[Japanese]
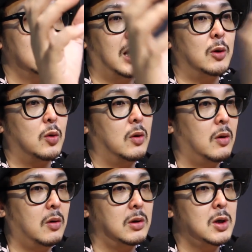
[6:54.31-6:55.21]
あ
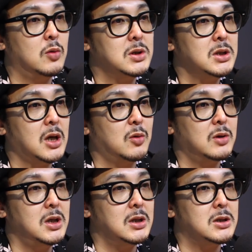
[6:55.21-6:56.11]
の日本人なの
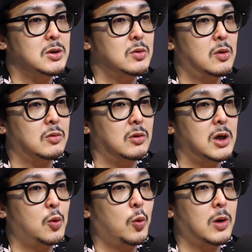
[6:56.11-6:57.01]
に中国の
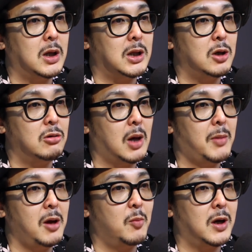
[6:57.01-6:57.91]
リコーランっていう名
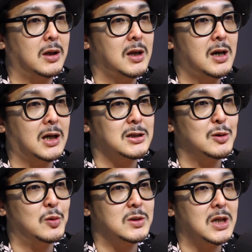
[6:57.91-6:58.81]
前をもらって活
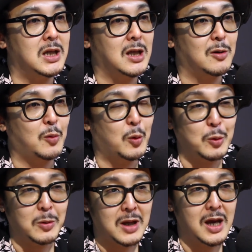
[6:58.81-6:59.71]
動していたこ
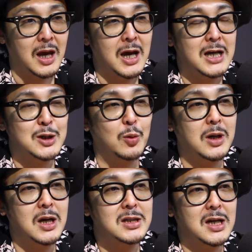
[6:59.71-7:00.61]
とで処
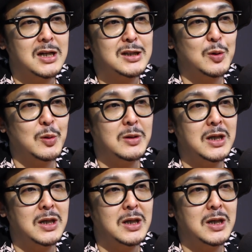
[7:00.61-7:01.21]
刑されそう